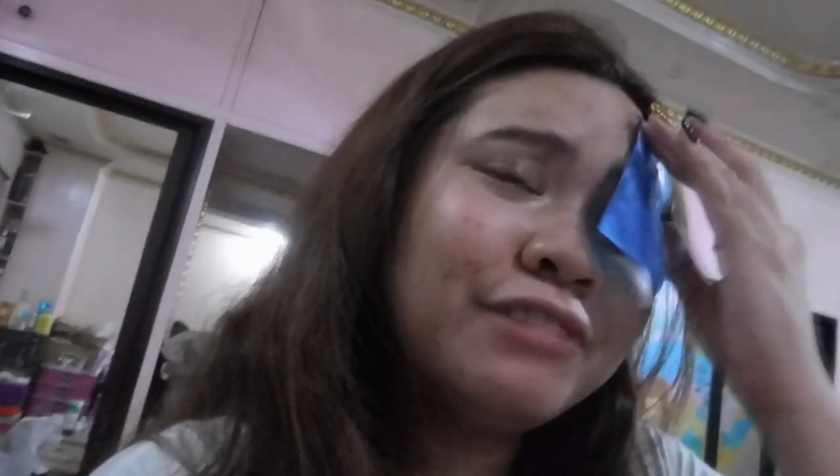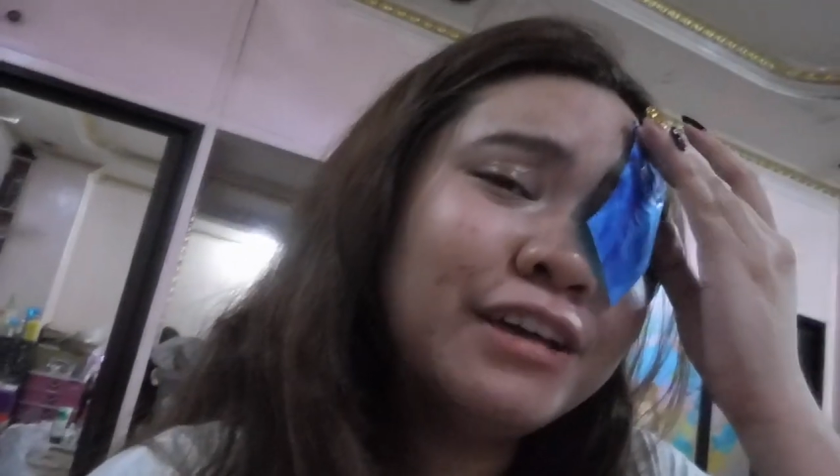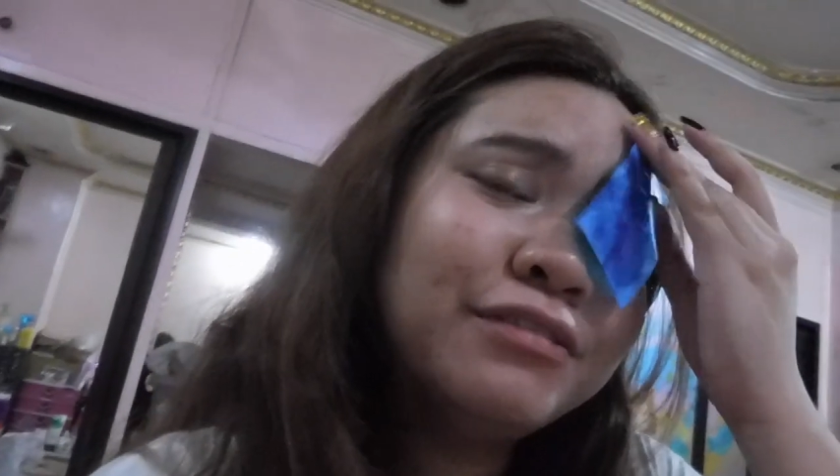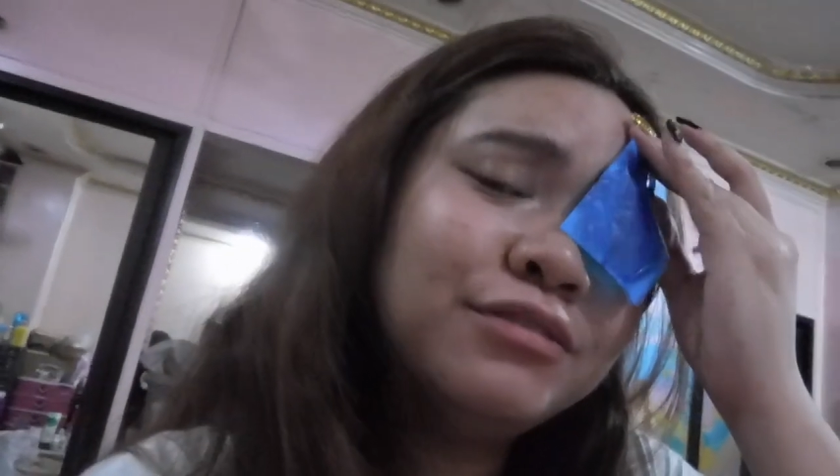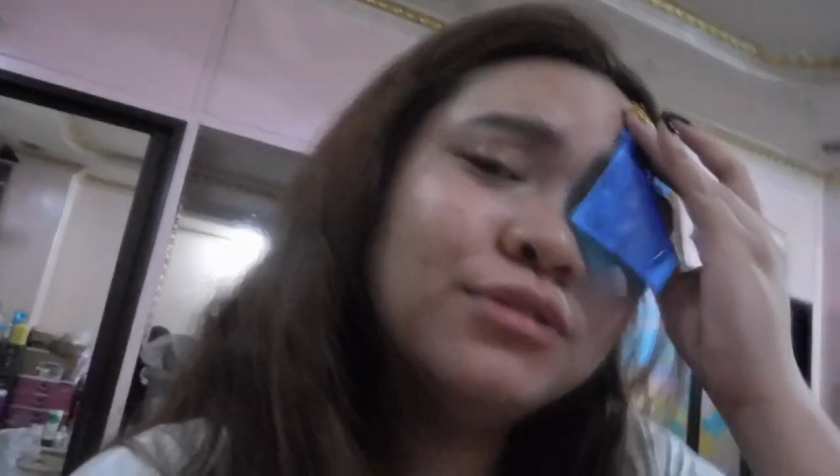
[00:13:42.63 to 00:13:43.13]

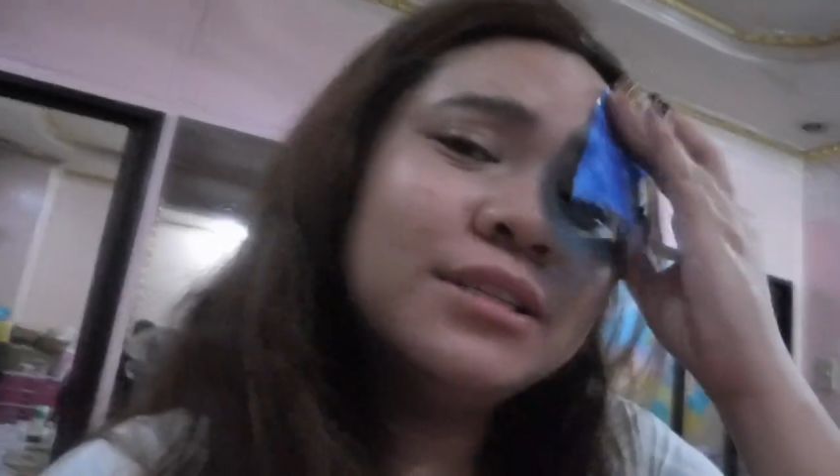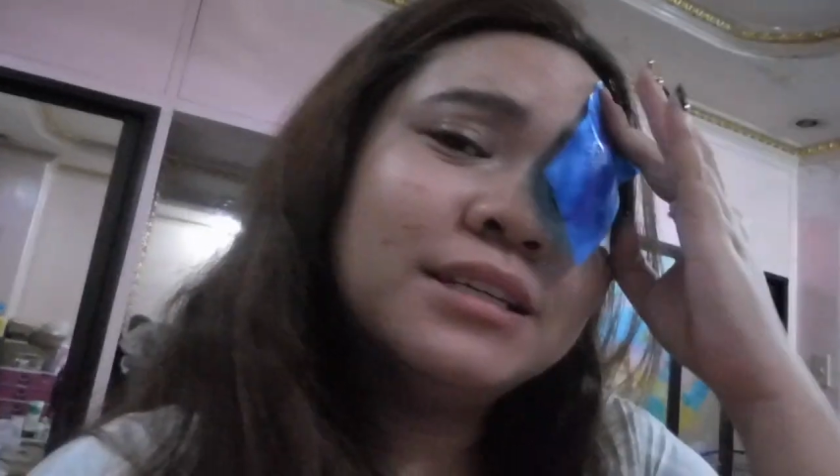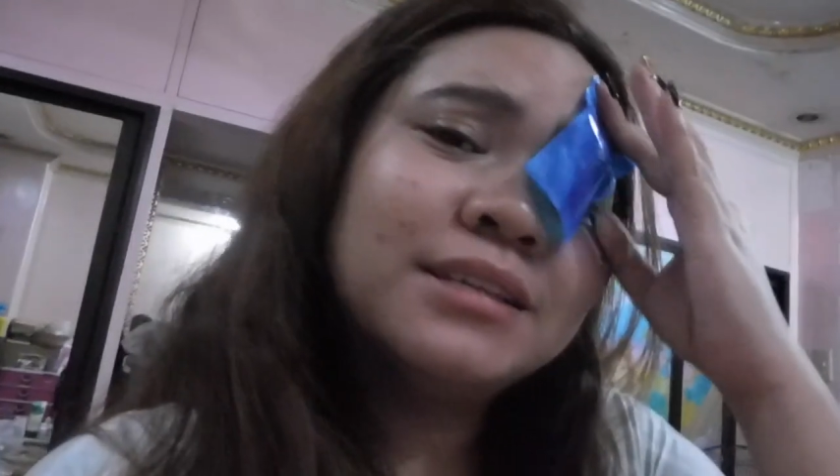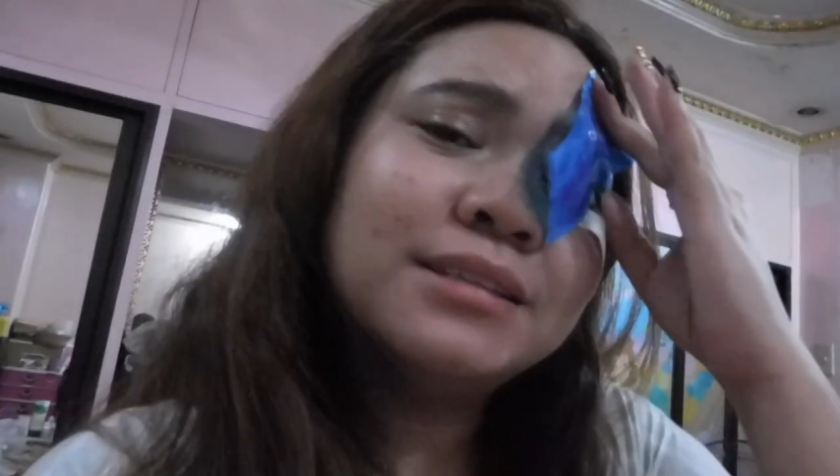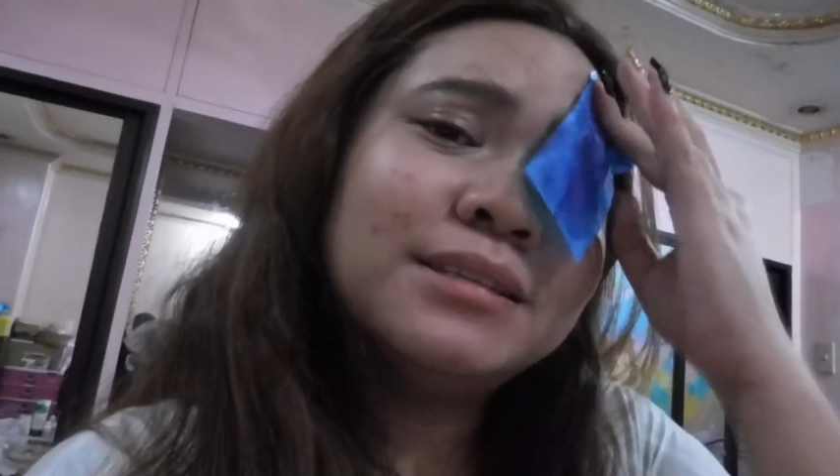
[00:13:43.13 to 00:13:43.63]
5 to
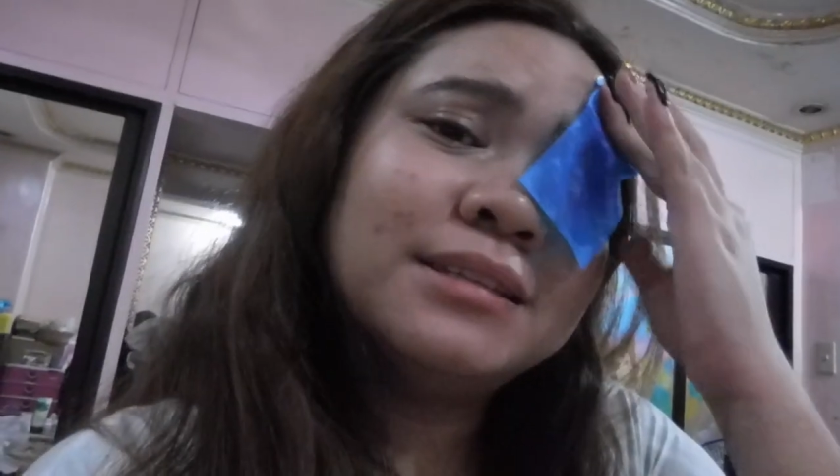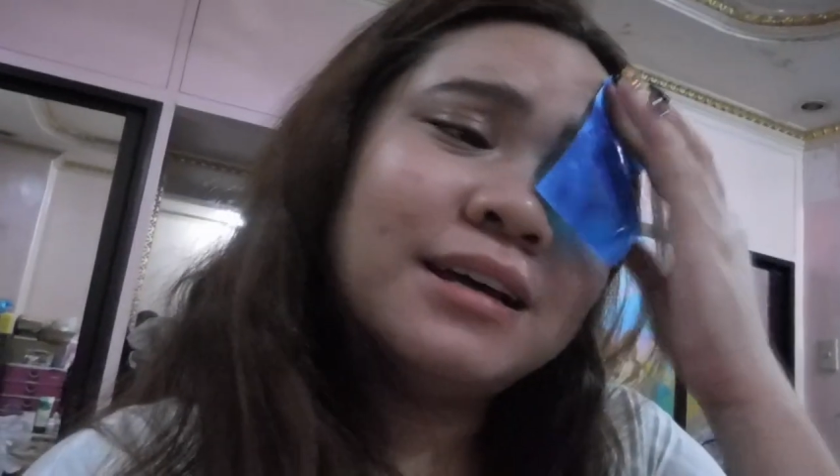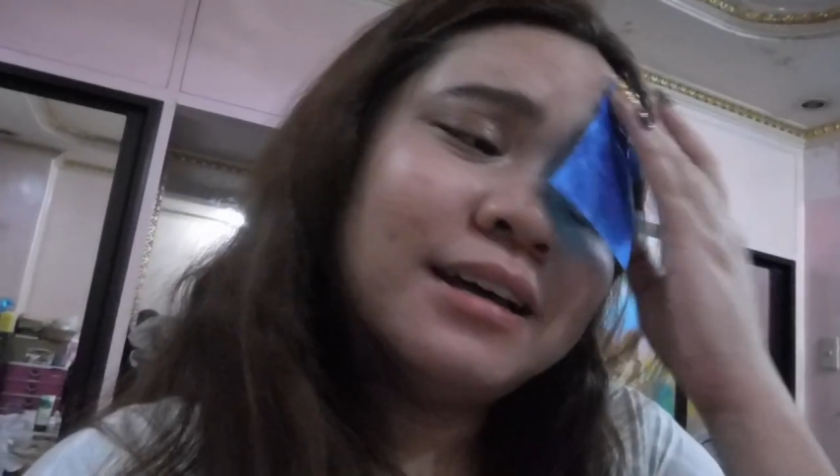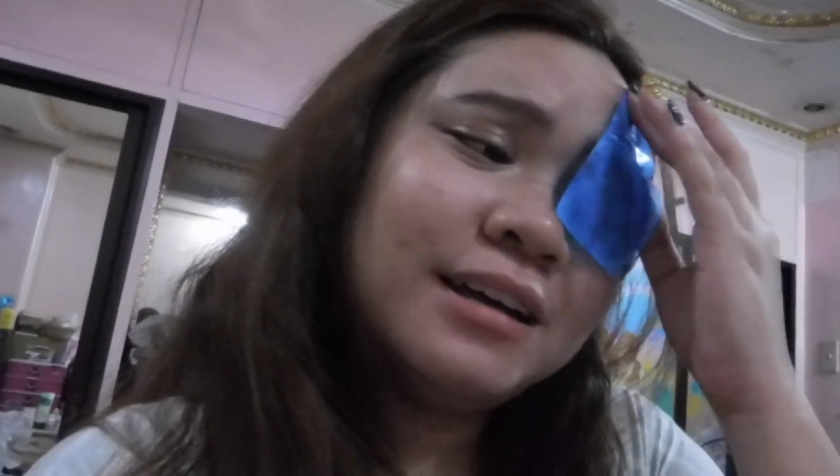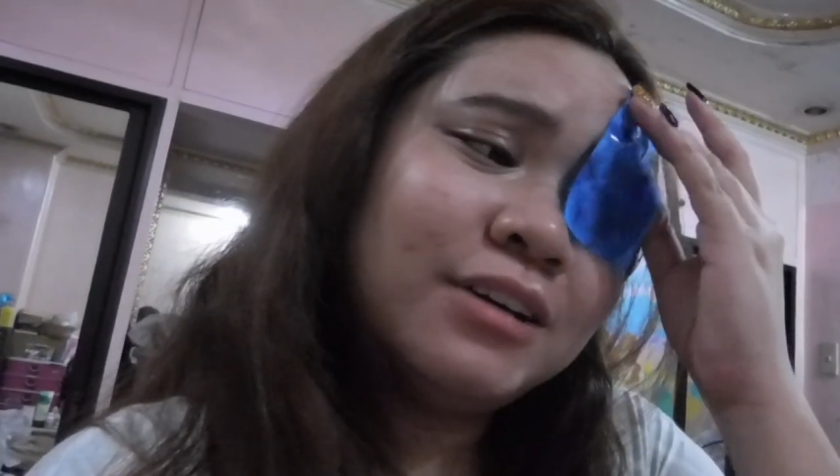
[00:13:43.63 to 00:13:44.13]
6 na
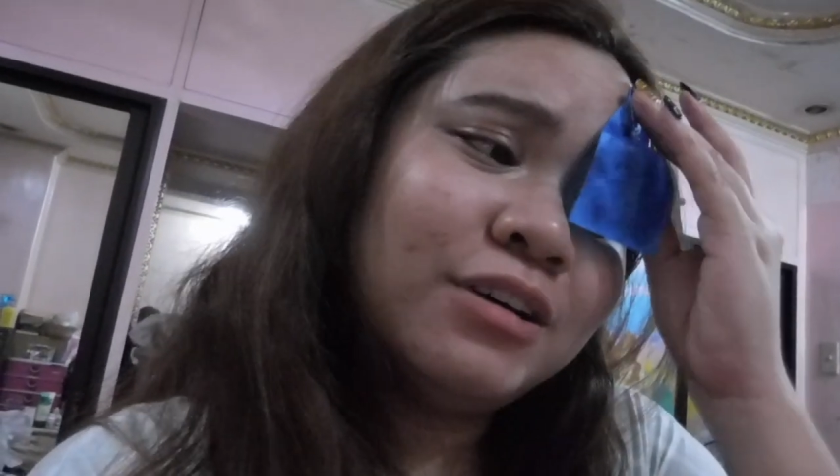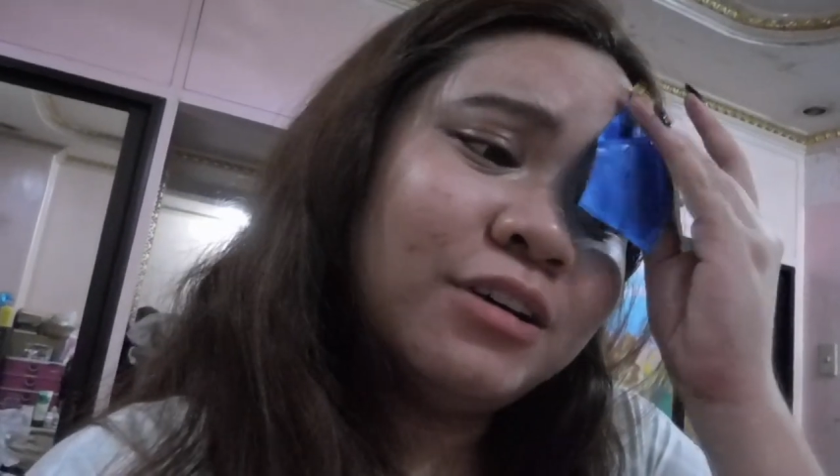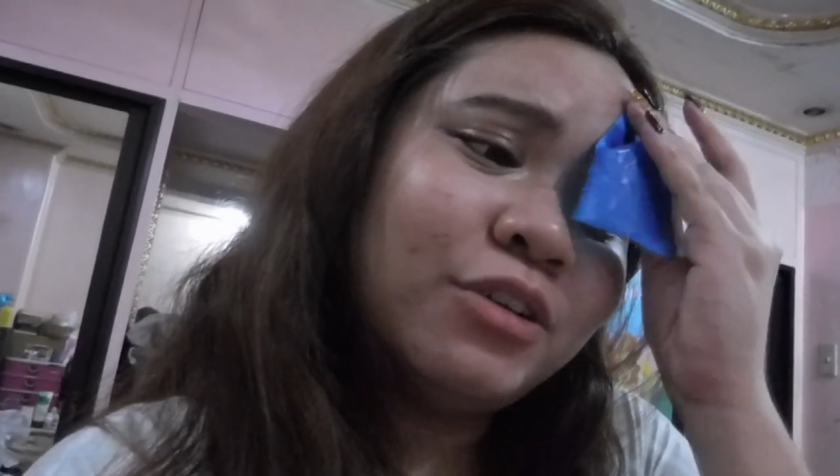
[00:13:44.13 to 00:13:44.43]
uh,